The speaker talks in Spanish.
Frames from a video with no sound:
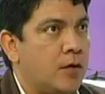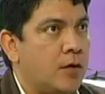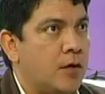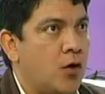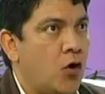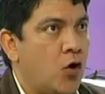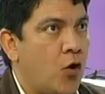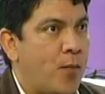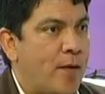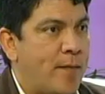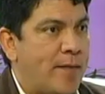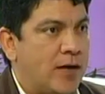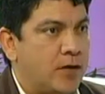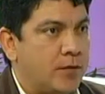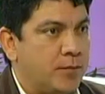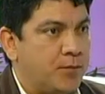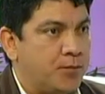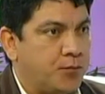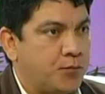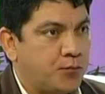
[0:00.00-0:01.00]
lo primero,
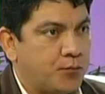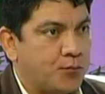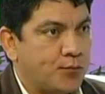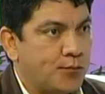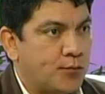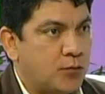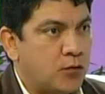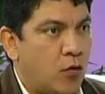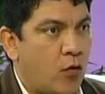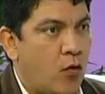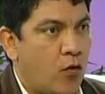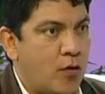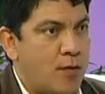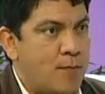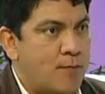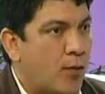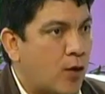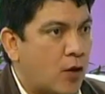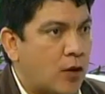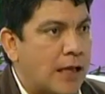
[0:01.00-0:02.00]
lo
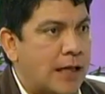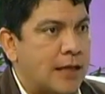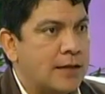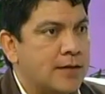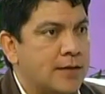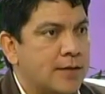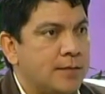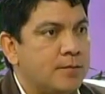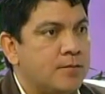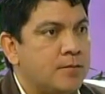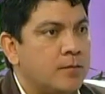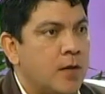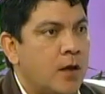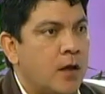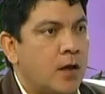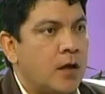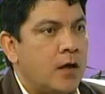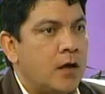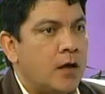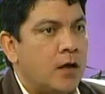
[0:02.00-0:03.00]
importante,
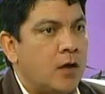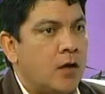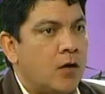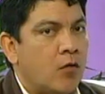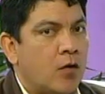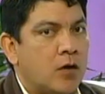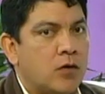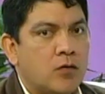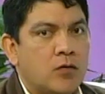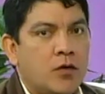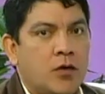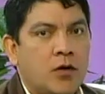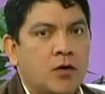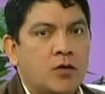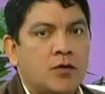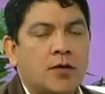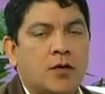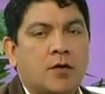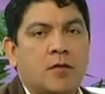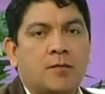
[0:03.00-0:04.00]
cuando un niño
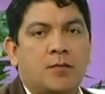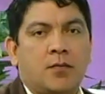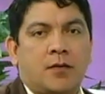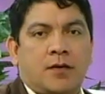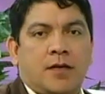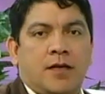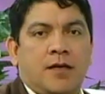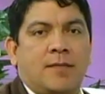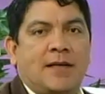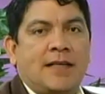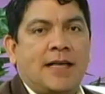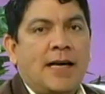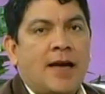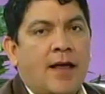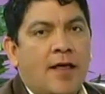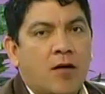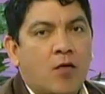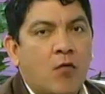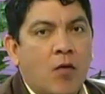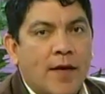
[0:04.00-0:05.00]
se comporta de manera
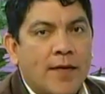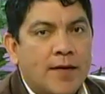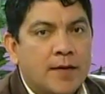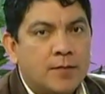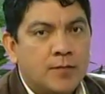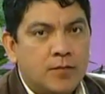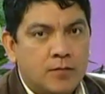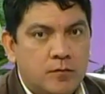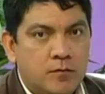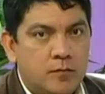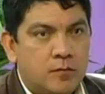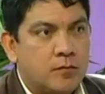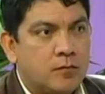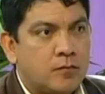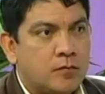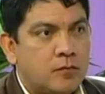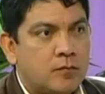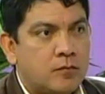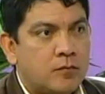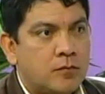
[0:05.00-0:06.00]
inadecuada,
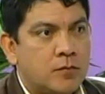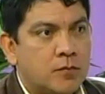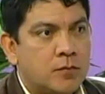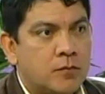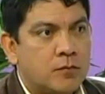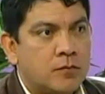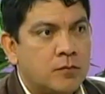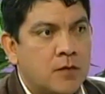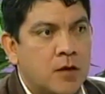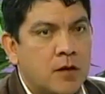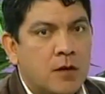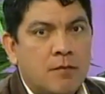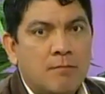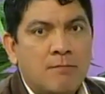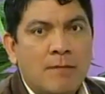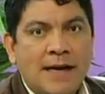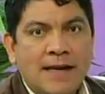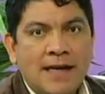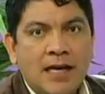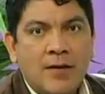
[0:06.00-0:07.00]

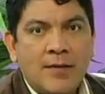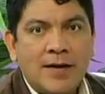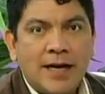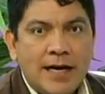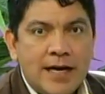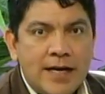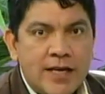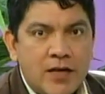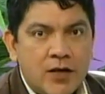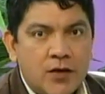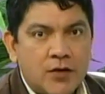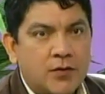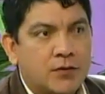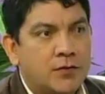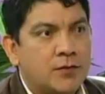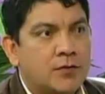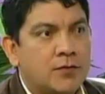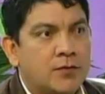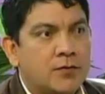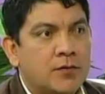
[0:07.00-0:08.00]
más que a ver al niño,
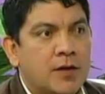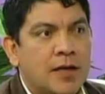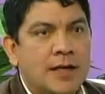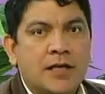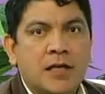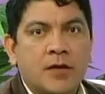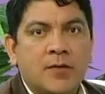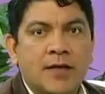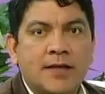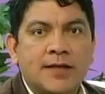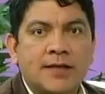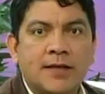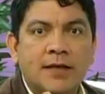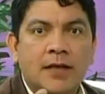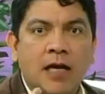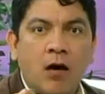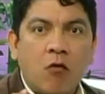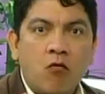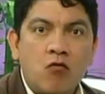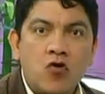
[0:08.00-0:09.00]
hay que verse
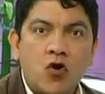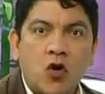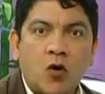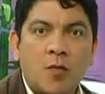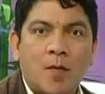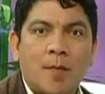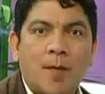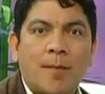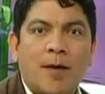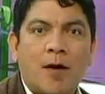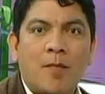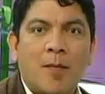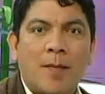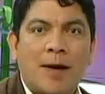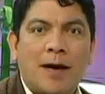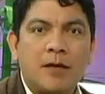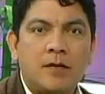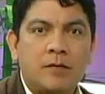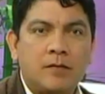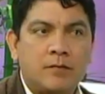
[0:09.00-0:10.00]
a uno como papá o mamá.